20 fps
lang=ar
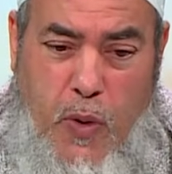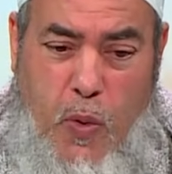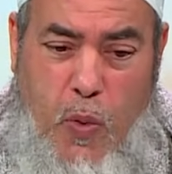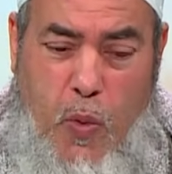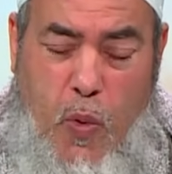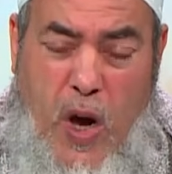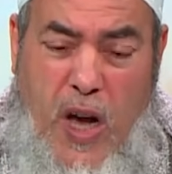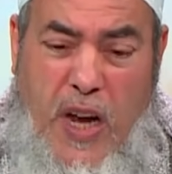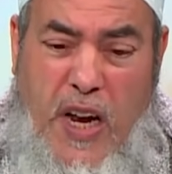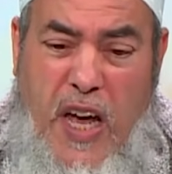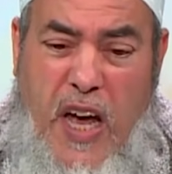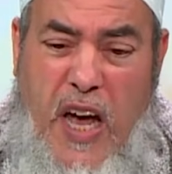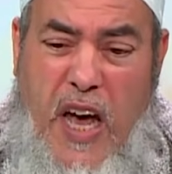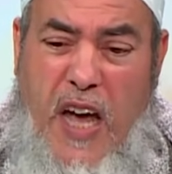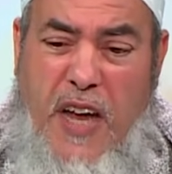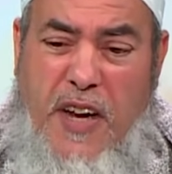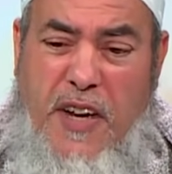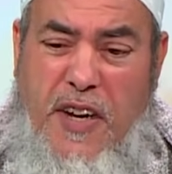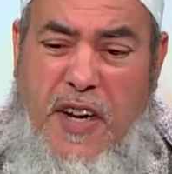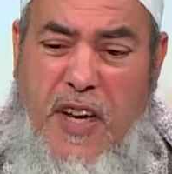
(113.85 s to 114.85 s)

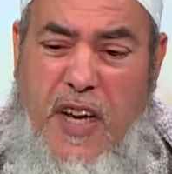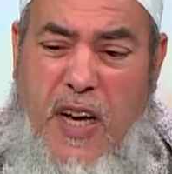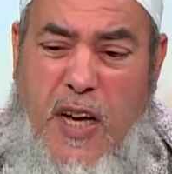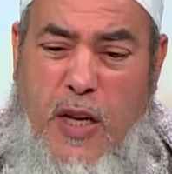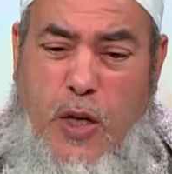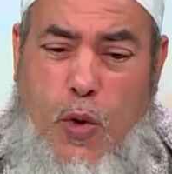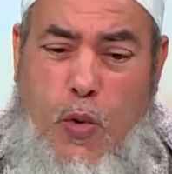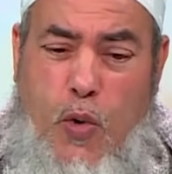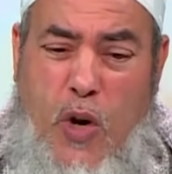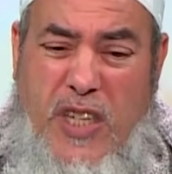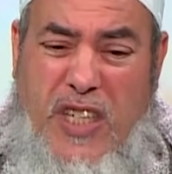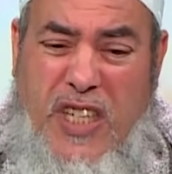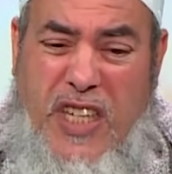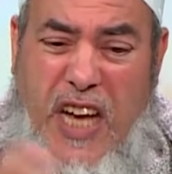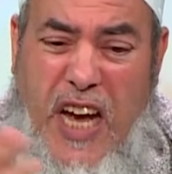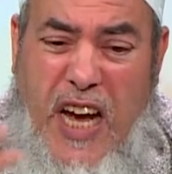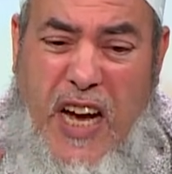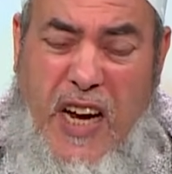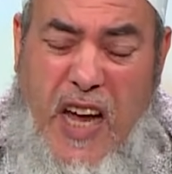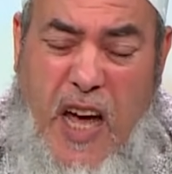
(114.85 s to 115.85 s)
ولا أن
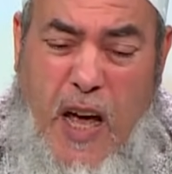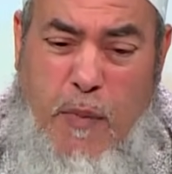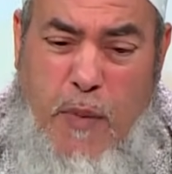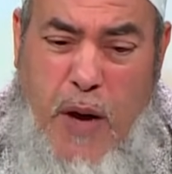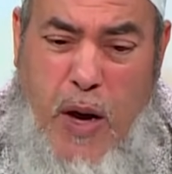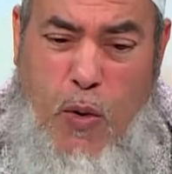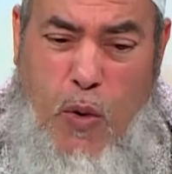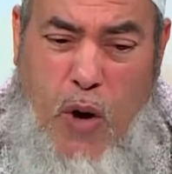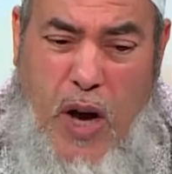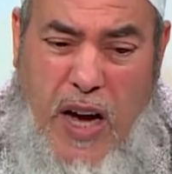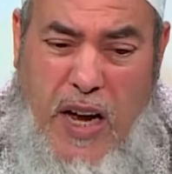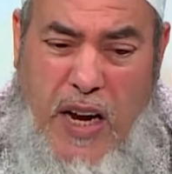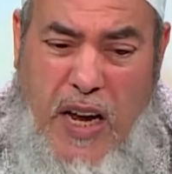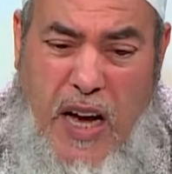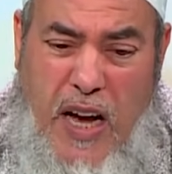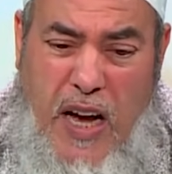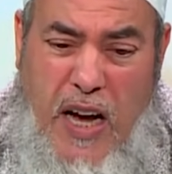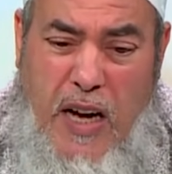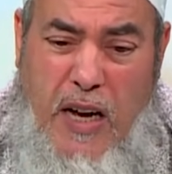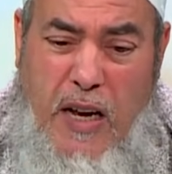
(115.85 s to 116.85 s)
توزع لحمه
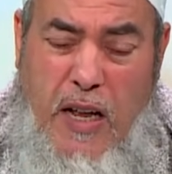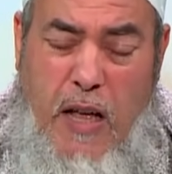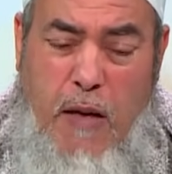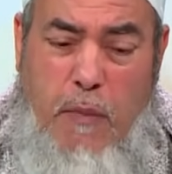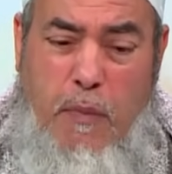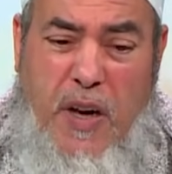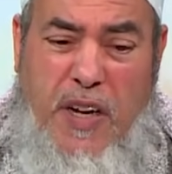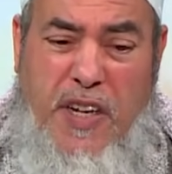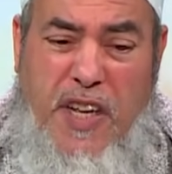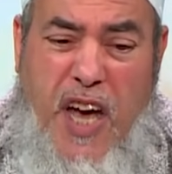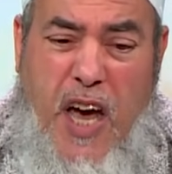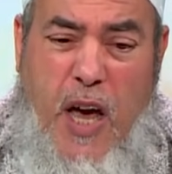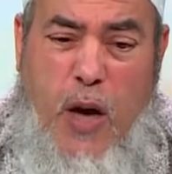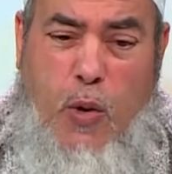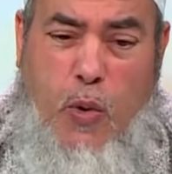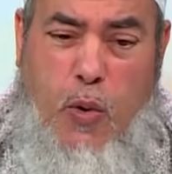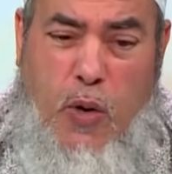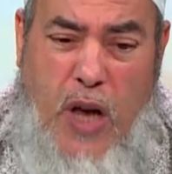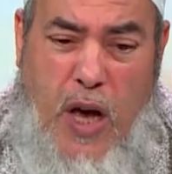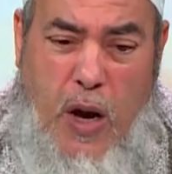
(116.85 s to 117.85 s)
على من
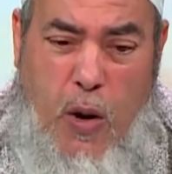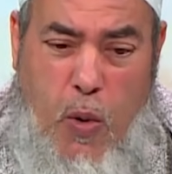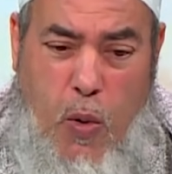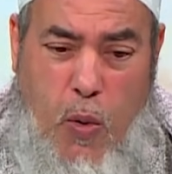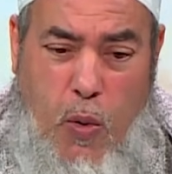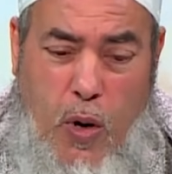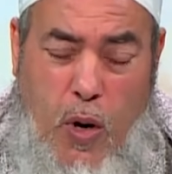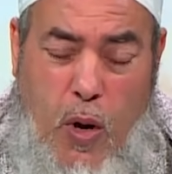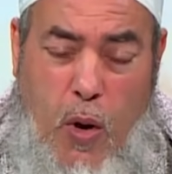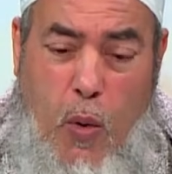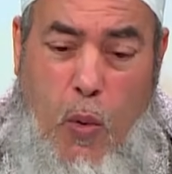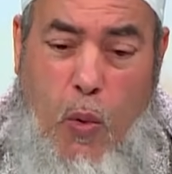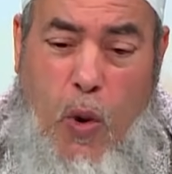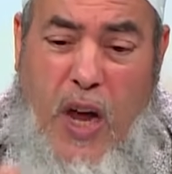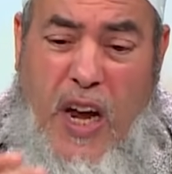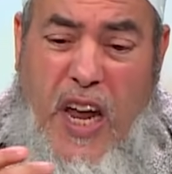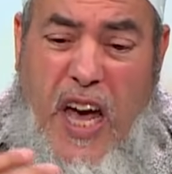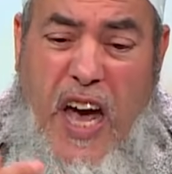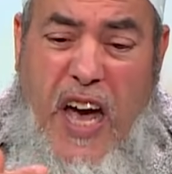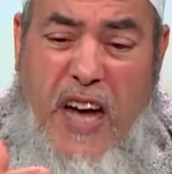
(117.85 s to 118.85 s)
يأكله
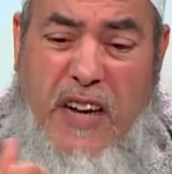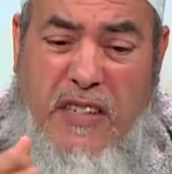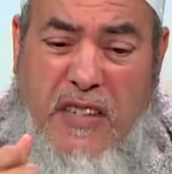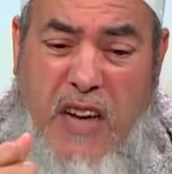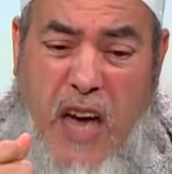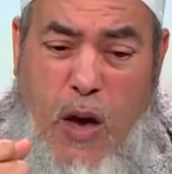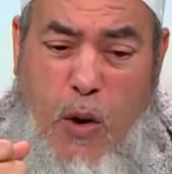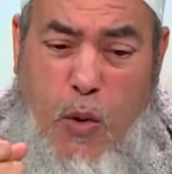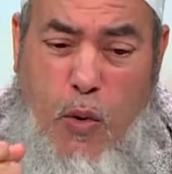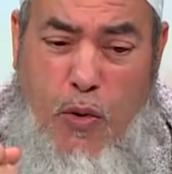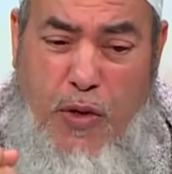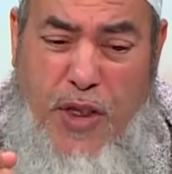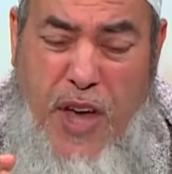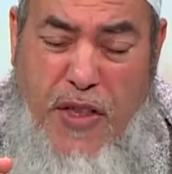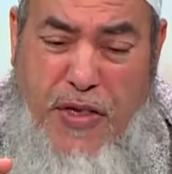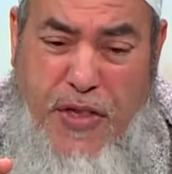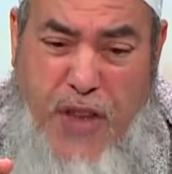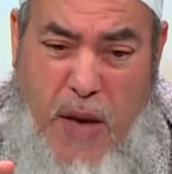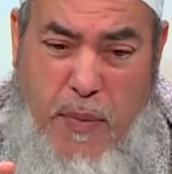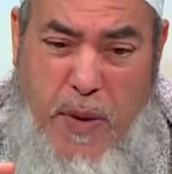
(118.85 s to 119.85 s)
ولا أن تأخذ
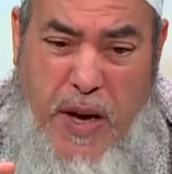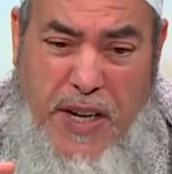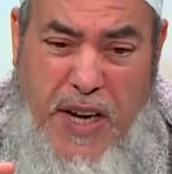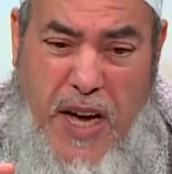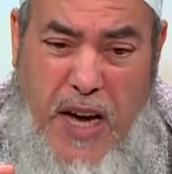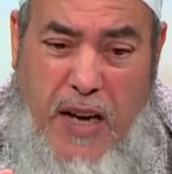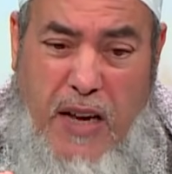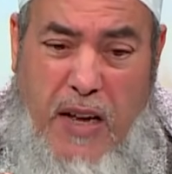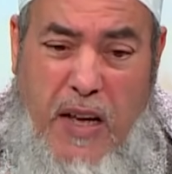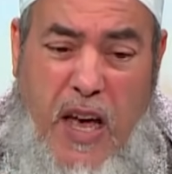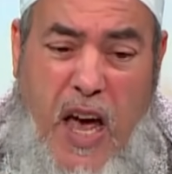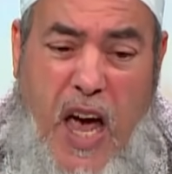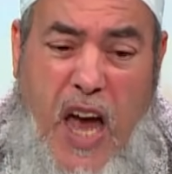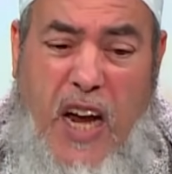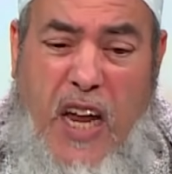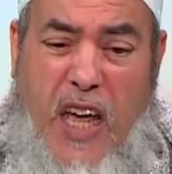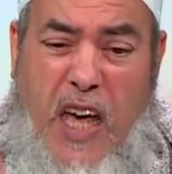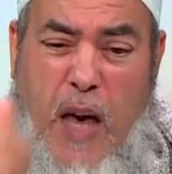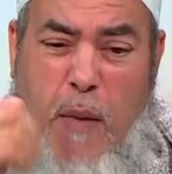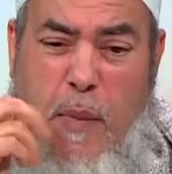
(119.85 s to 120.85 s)
ثمنه
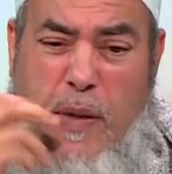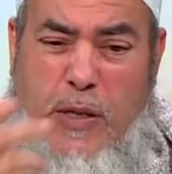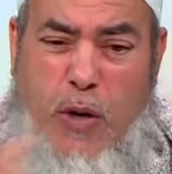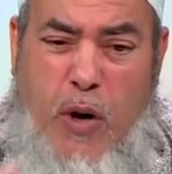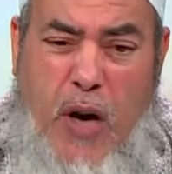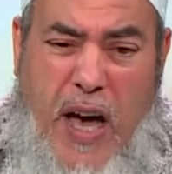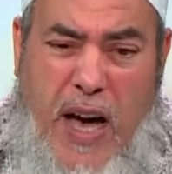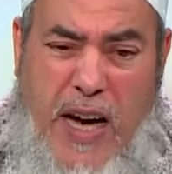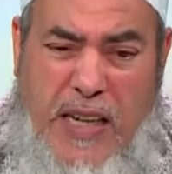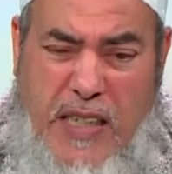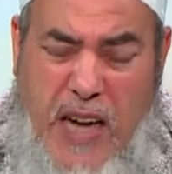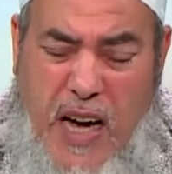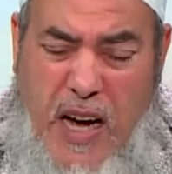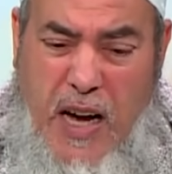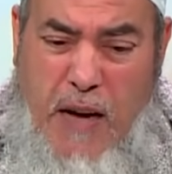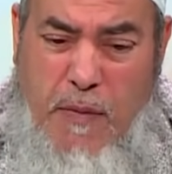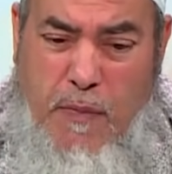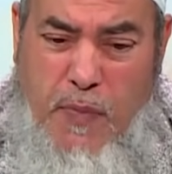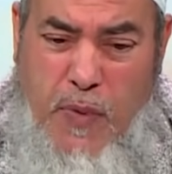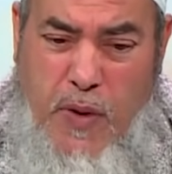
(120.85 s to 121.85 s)
الخمر
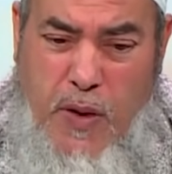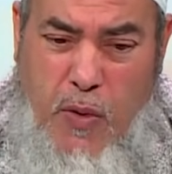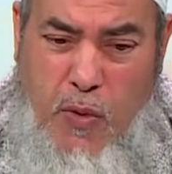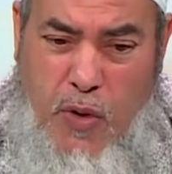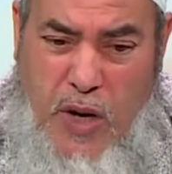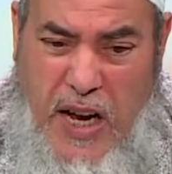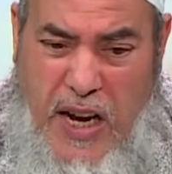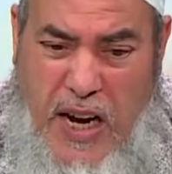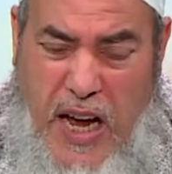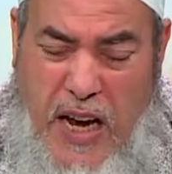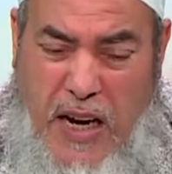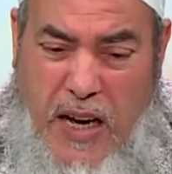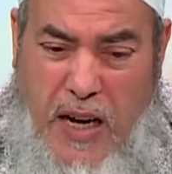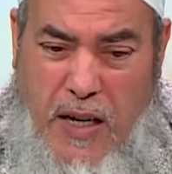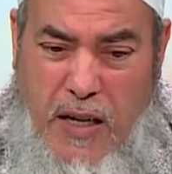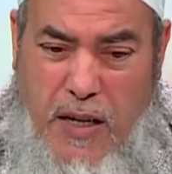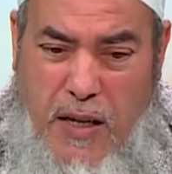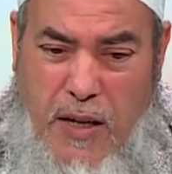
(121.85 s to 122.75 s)
حرام ولا لا لا